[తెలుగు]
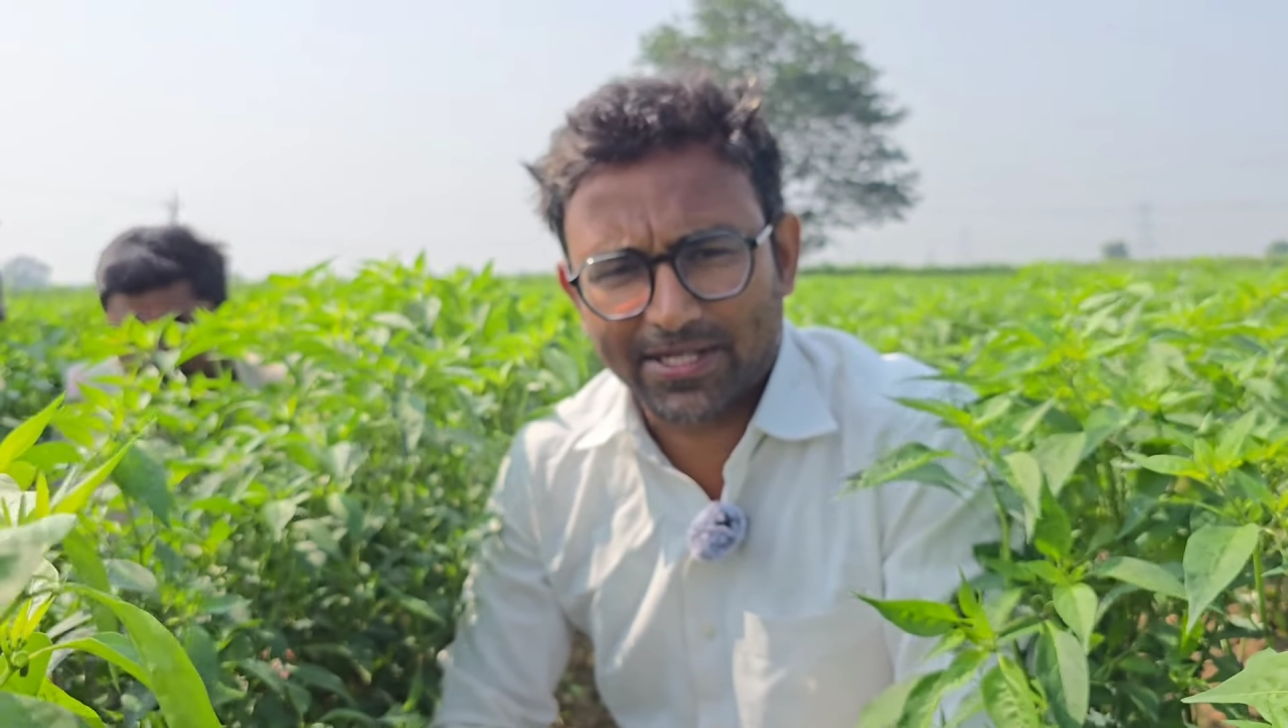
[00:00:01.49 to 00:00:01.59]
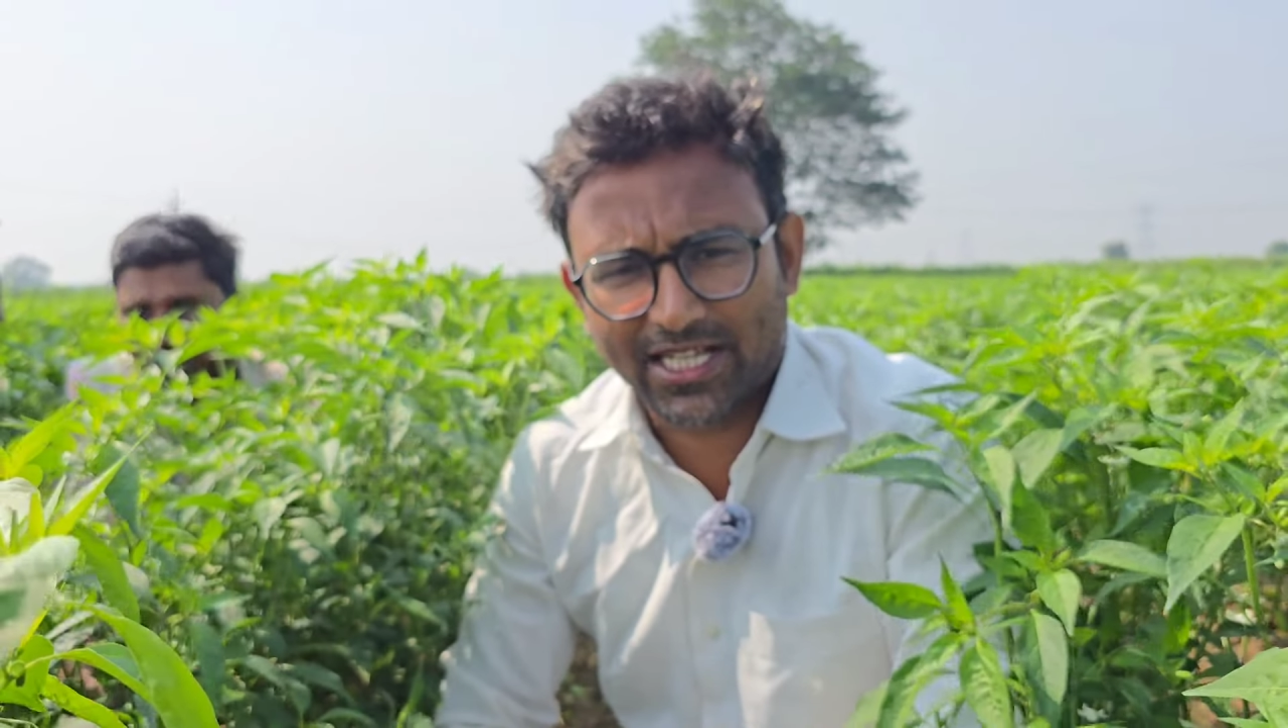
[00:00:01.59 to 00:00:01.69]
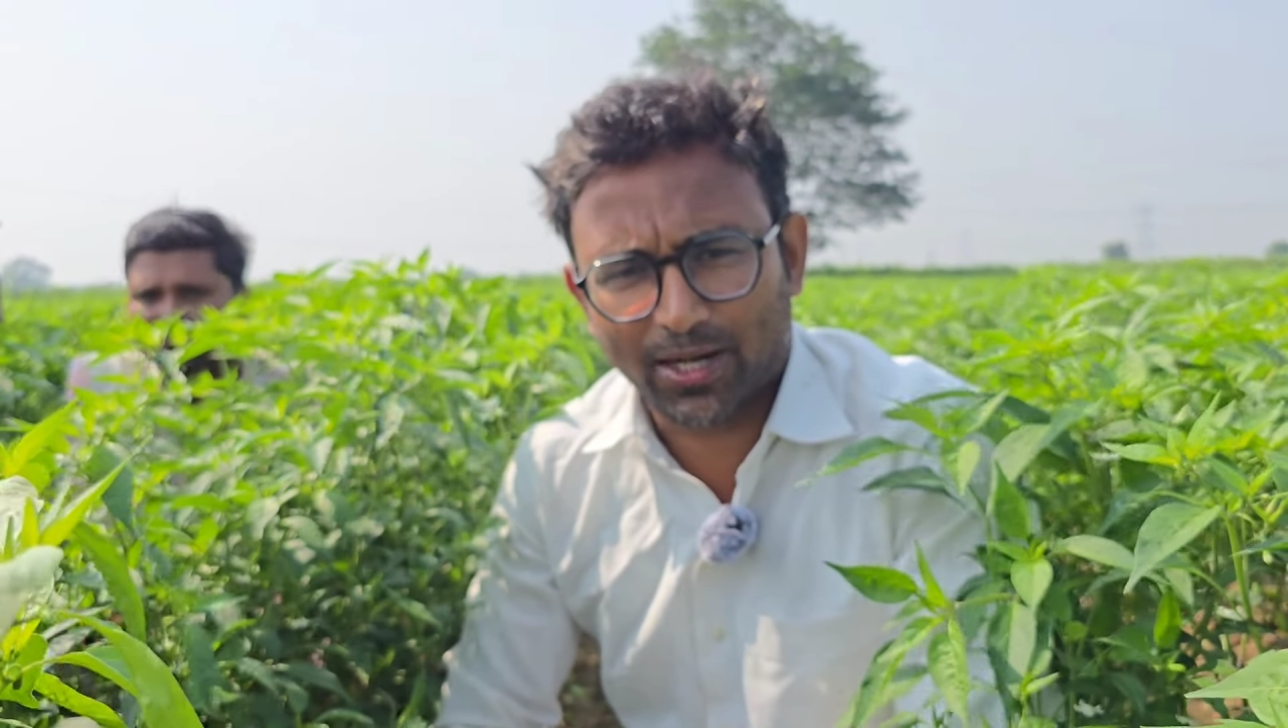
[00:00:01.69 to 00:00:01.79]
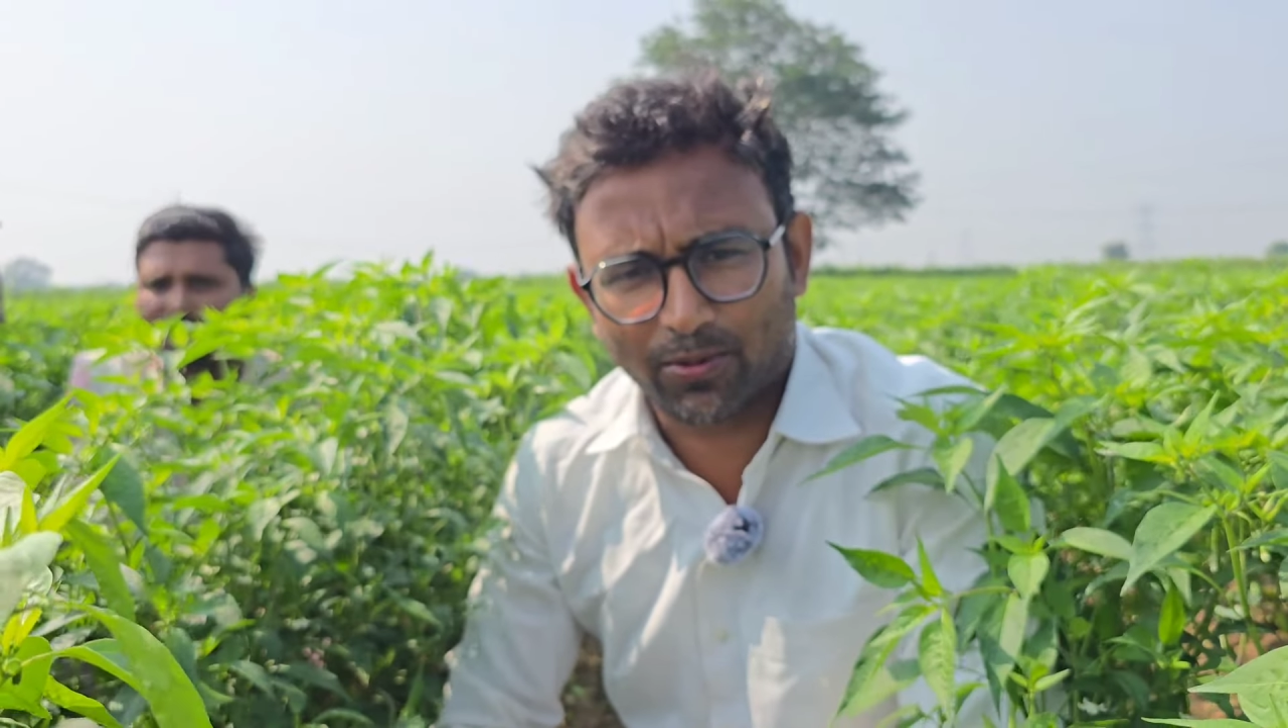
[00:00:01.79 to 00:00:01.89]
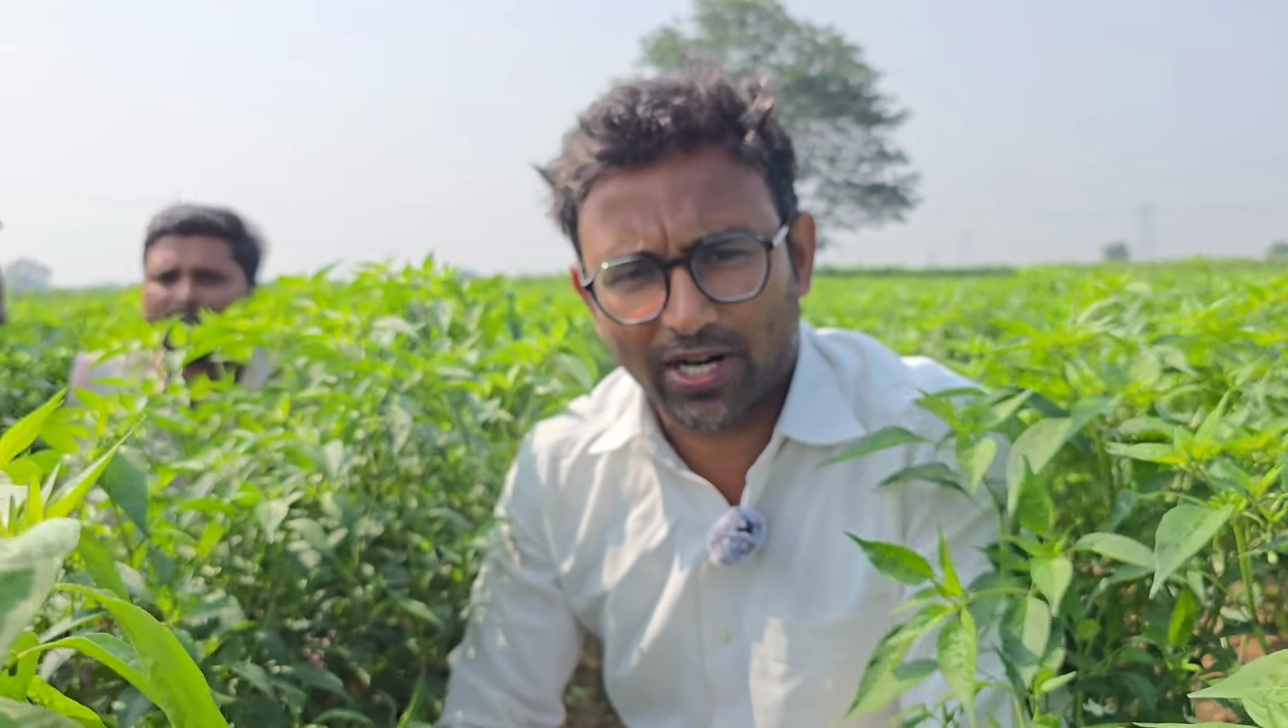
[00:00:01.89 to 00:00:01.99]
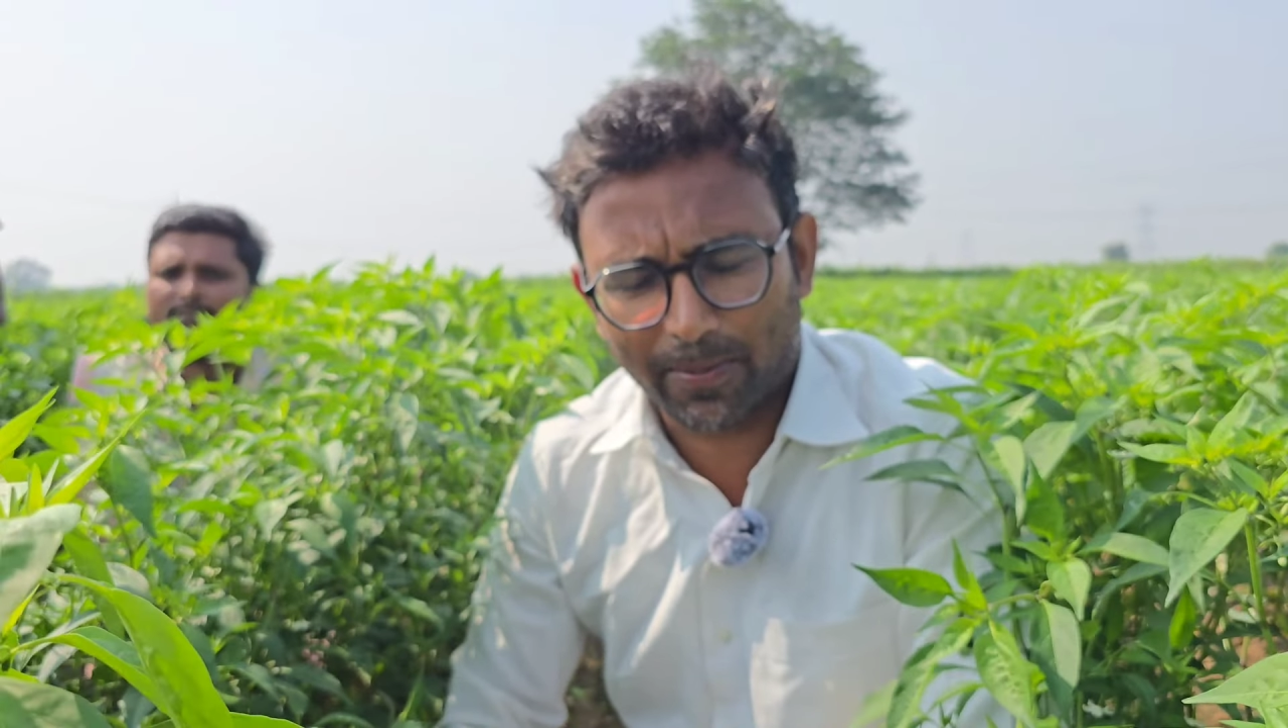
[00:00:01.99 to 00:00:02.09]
నమస్కారము